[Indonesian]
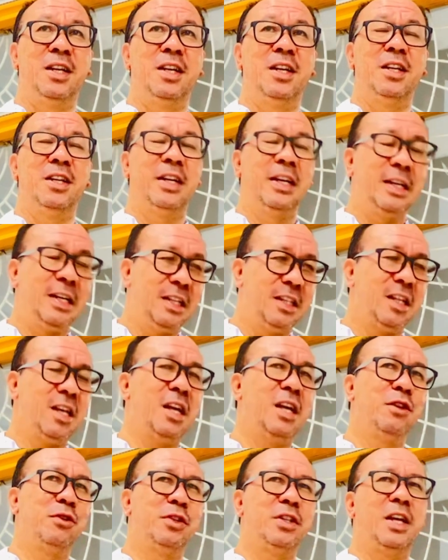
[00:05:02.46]
dan kita
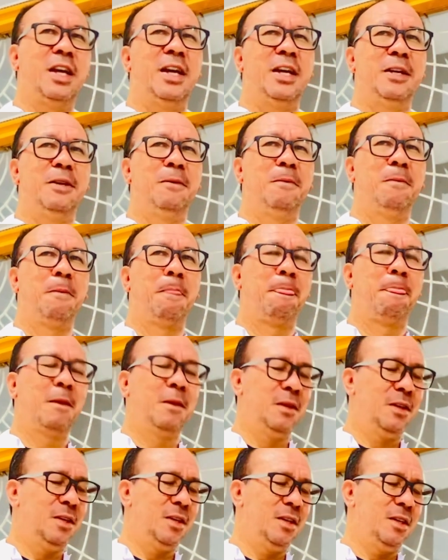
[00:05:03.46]
harus taat.
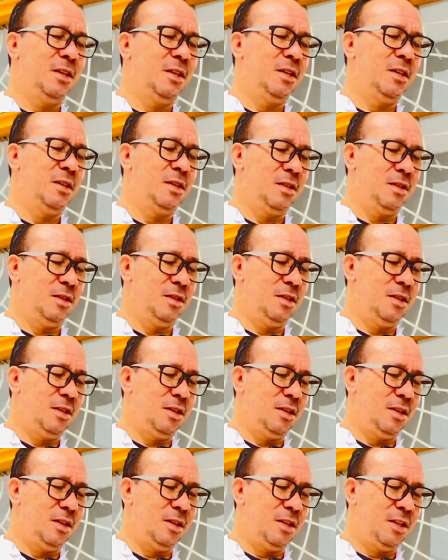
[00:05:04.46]
Eh,
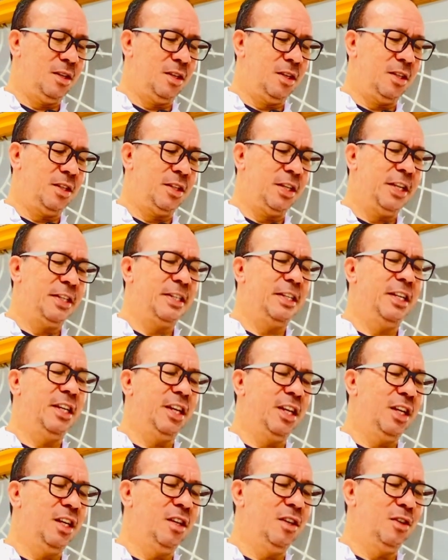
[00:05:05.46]
saya
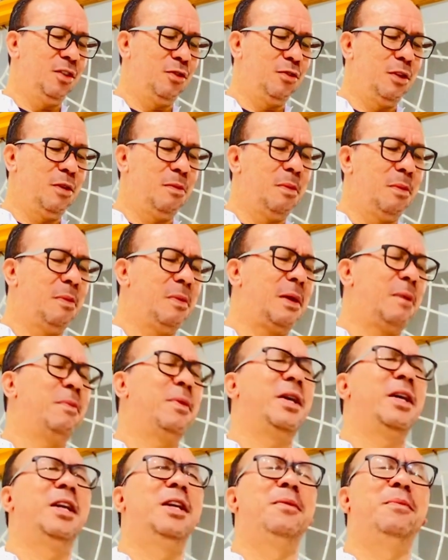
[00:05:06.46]
sendiri sudah beberapa
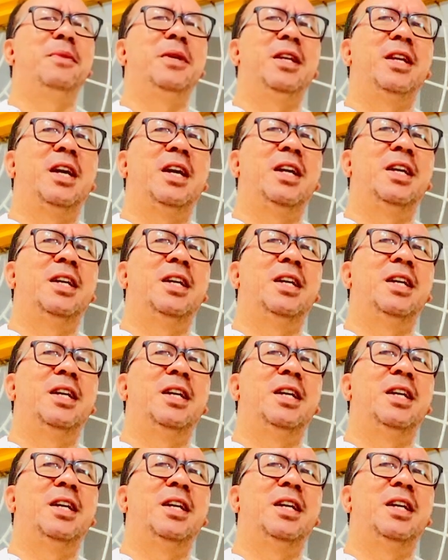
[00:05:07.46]
kali pindah